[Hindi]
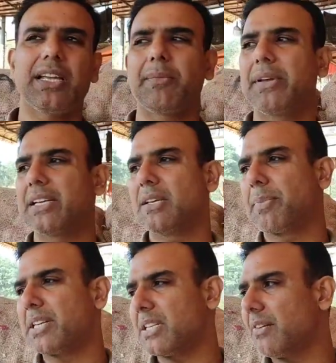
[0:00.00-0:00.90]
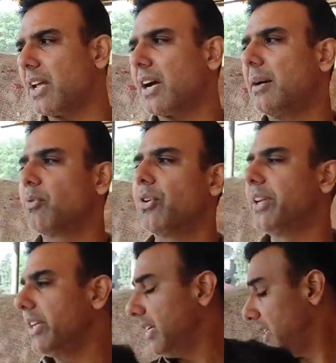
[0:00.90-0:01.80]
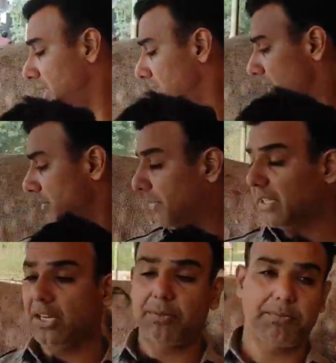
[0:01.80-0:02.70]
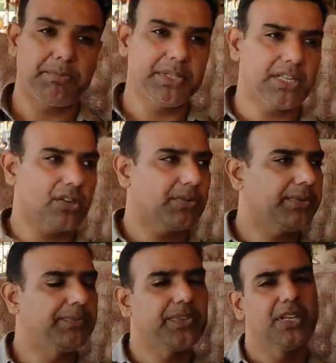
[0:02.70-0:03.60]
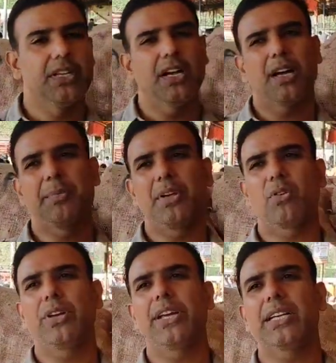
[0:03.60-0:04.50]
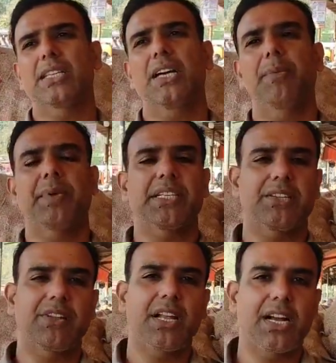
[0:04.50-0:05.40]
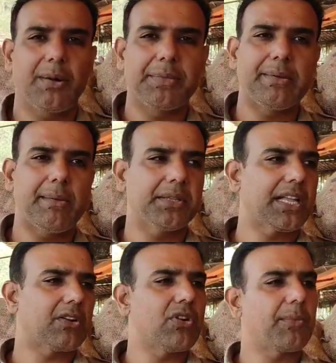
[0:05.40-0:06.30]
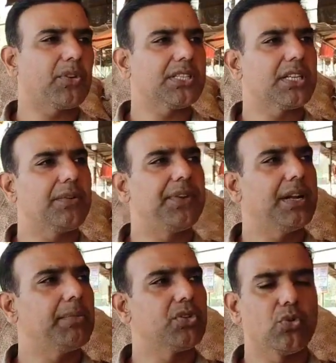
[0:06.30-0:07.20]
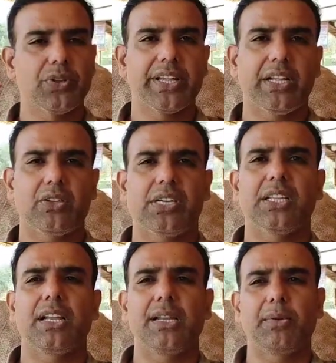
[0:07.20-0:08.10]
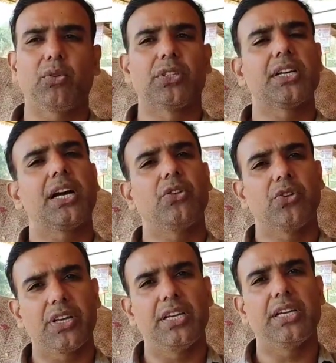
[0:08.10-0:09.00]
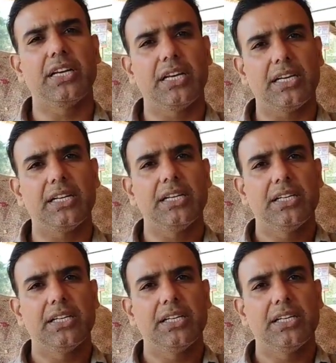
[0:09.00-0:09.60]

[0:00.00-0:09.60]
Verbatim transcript: नहीं अभी ऐसे प्रेशर वाला काम कोई नहीं है पंद्रह रुपए अभी कोई ऐसा प्रेशर वाला काम नहीं मैं बता रहा हूँ आपको जैसे नेपेड ने भी शुरू ही किया तो ज्यादा नहीं वो दो तीन गाड़ियों की ही है